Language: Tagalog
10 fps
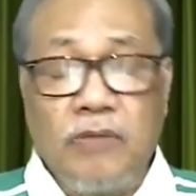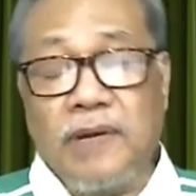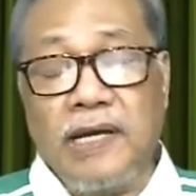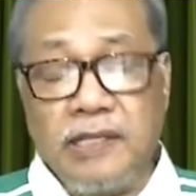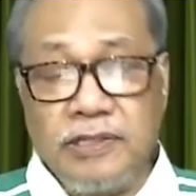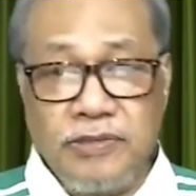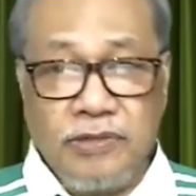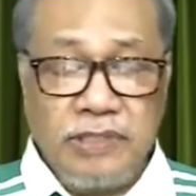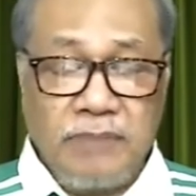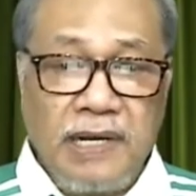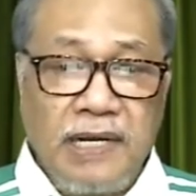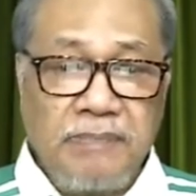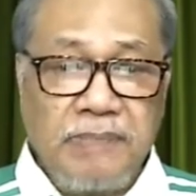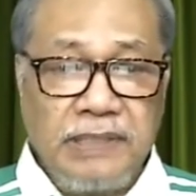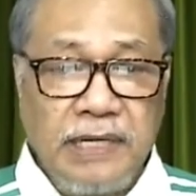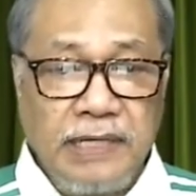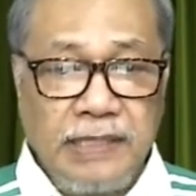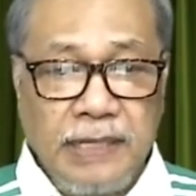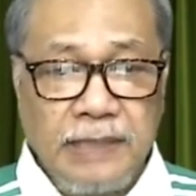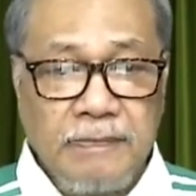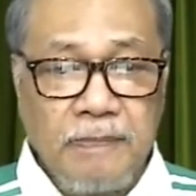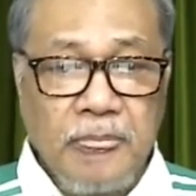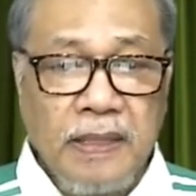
o bahay ng Diyos na bahay panalanginan.